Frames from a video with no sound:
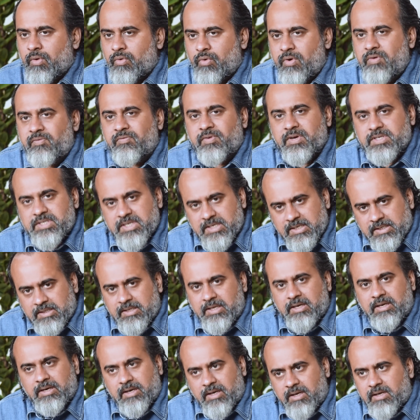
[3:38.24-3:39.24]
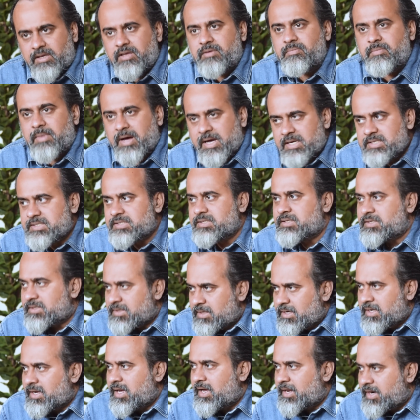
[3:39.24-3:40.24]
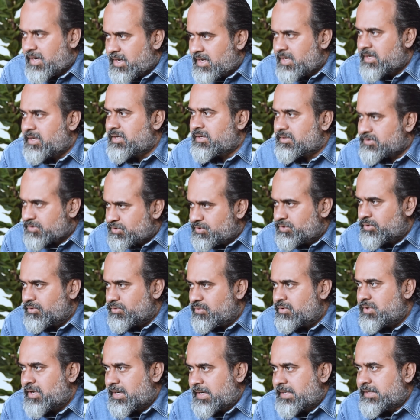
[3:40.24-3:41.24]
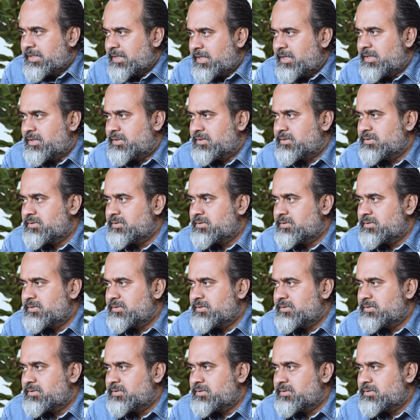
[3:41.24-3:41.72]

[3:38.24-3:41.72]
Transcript: कोई वजह थी ना कि मास्क लगाना शुरू करा था